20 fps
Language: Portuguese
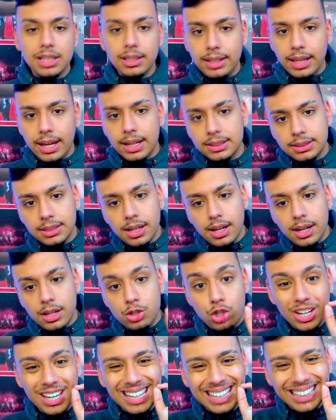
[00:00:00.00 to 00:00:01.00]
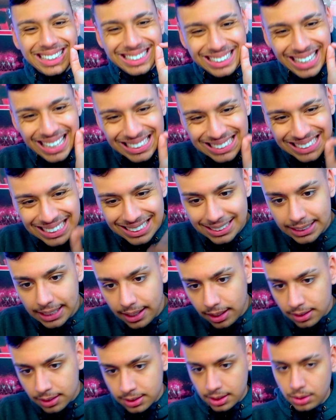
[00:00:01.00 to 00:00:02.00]
10 de
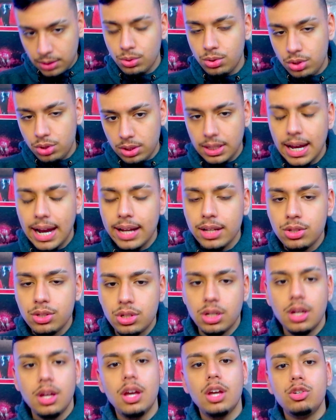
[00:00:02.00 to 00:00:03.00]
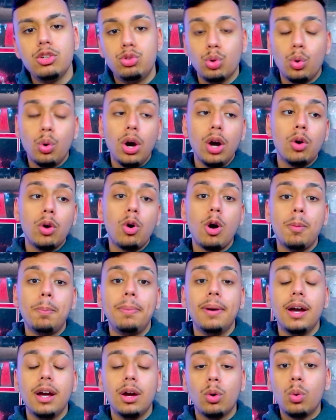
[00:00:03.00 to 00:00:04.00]
16 anos de idade, jogou a
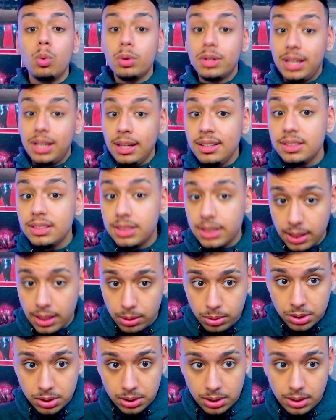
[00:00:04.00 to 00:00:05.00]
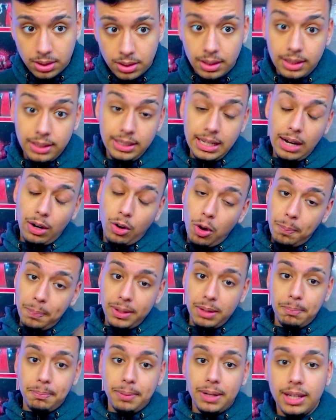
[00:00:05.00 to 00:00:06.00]
Copa com 15 anos, e a
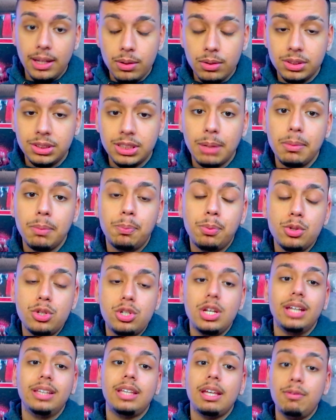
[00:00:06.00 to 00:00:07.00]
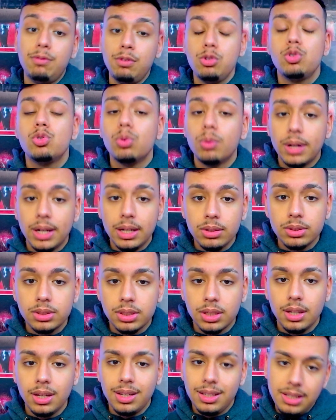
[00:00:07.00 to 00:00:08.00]
Copa, para quem não sabe, podia até 21 anos,
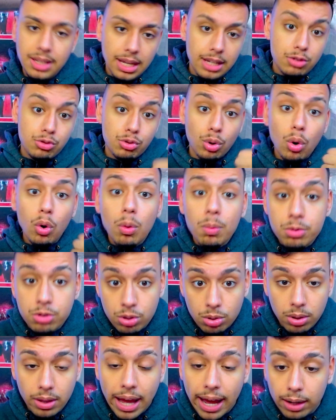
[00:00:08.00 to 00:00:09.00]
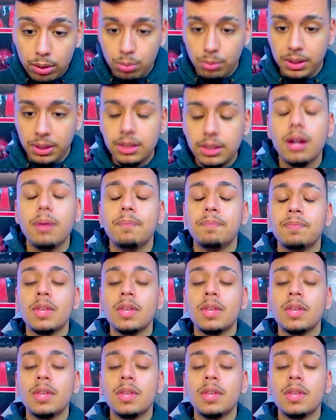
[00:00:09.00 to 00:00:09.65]
e ele jogou como titular do Inter.